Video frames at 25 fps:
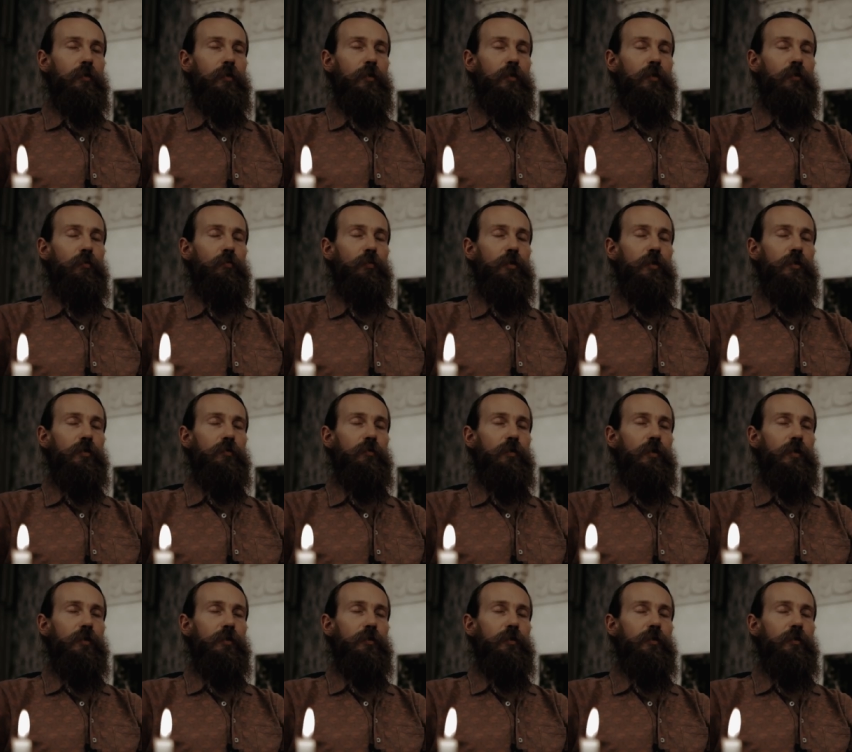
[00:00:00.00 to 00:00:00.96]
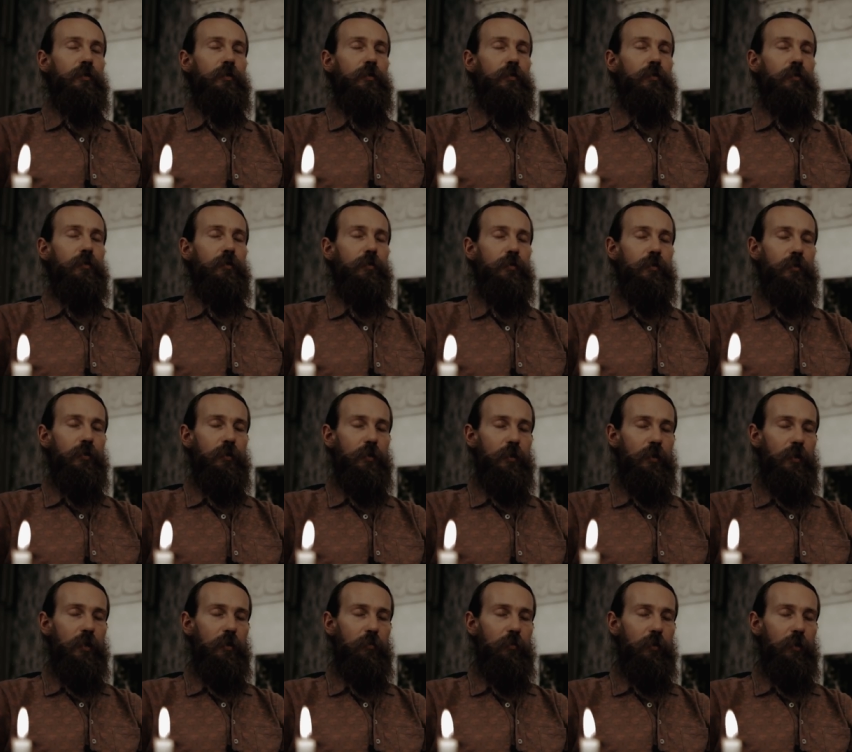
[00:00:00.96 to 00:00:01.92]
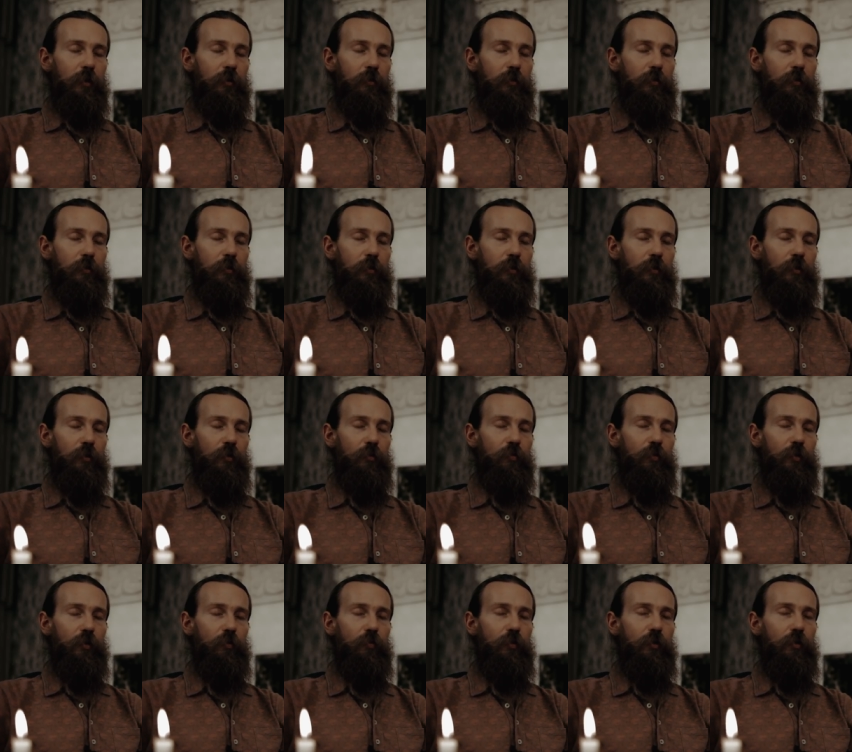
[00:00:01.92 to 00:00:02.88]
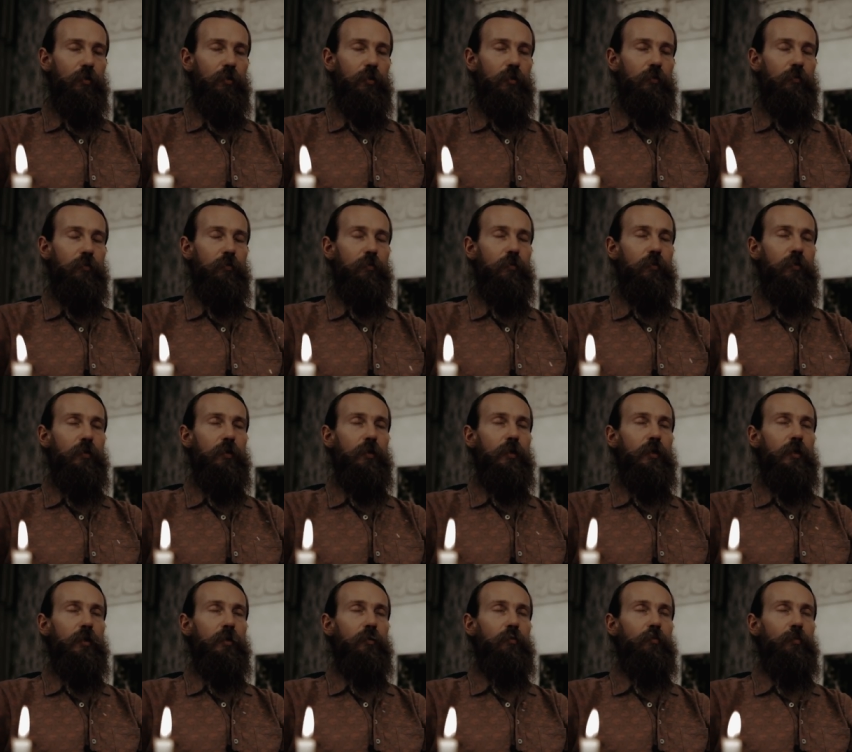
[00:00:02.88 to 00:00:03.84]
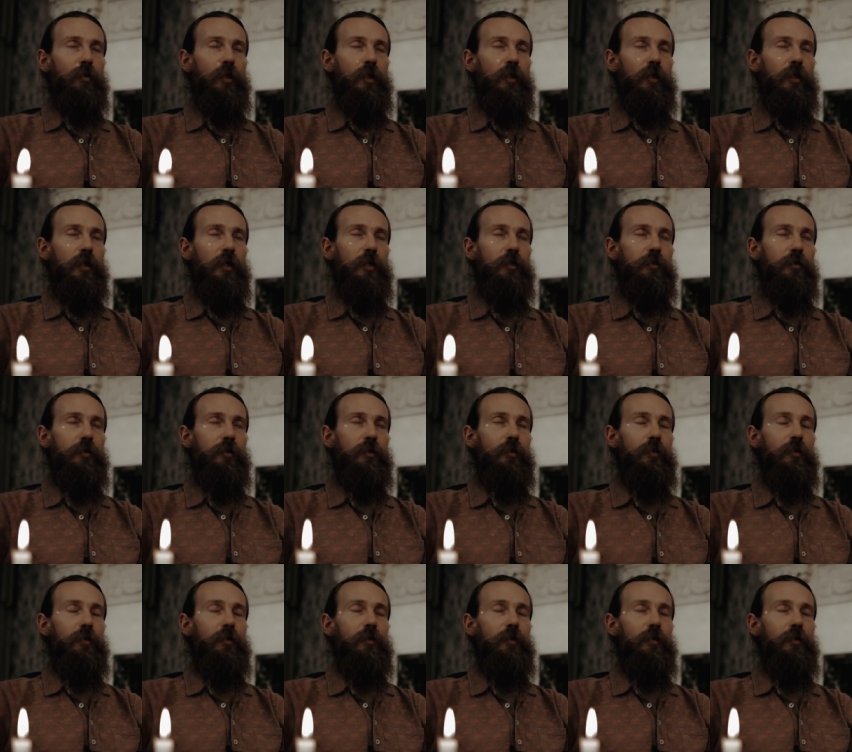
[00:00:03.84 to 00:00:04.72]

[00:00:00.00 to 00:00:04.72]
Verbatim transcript: любых связанных с деньгами, любых блоков, проклятий,